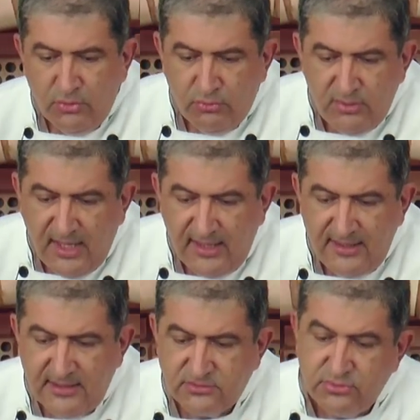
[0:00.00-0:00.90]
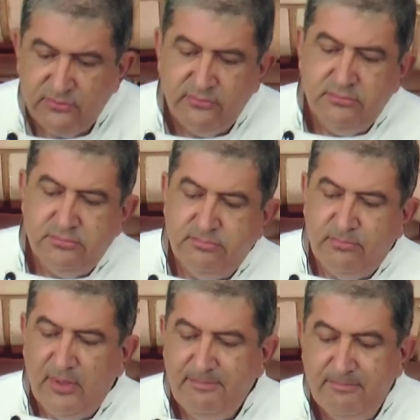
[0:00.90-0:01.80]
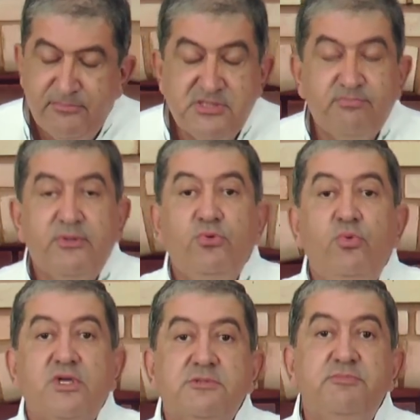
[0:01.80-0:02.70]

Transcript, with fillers: um galeto para duas